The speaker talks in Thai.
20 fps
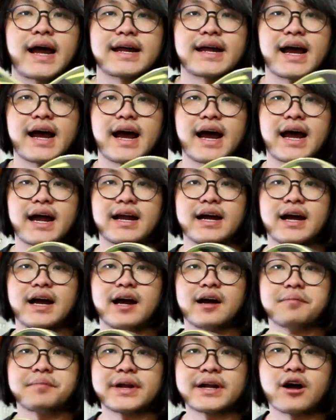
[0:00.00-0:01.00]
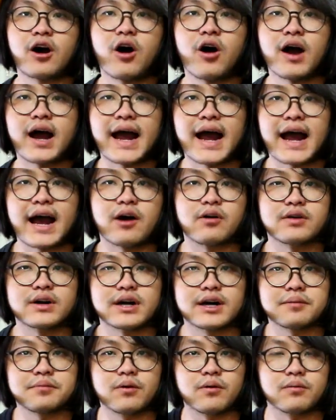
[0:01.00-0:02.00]
ลายทหารนะฮะเป็นคอขาว
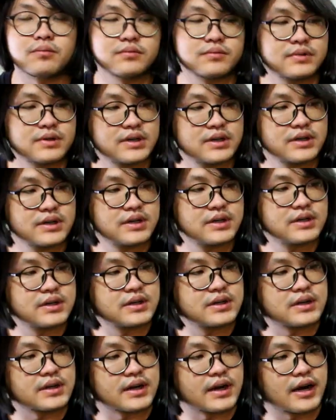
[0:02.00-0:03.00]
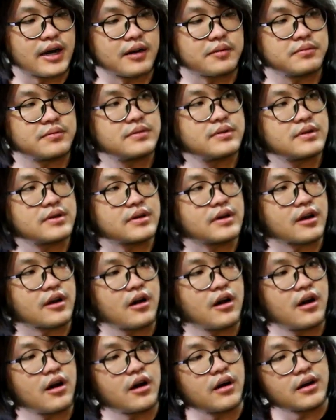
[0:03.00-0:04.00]
นะครับผม นะครับ แล้ว
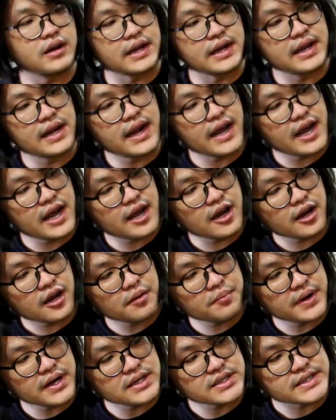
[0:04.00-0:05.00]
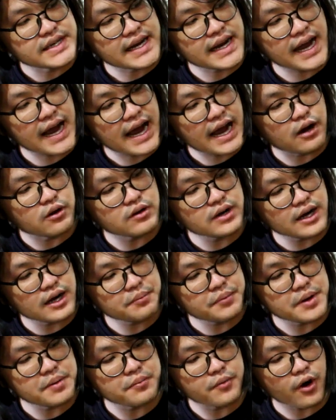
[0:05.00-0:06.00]
ก็อินเลก็เป็นสีขาวนะค
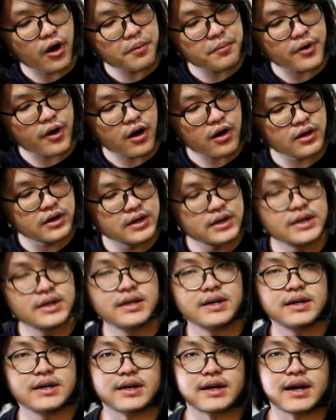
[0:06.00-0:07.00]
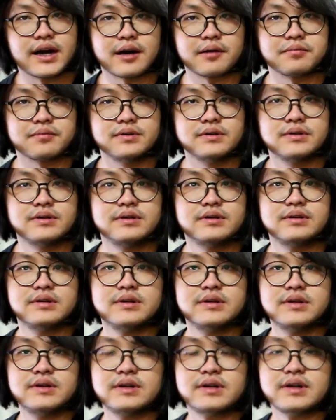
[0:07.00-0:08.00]
รับ เป็นบล็อกบล็อกนะครับ
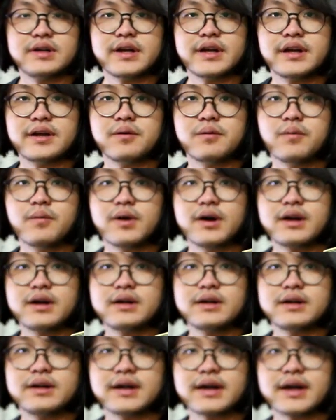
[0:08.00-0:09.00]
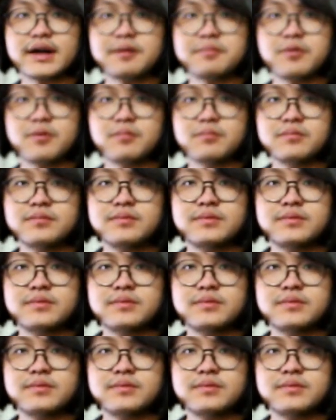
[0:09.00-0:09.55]
นี่หัวนะครับผม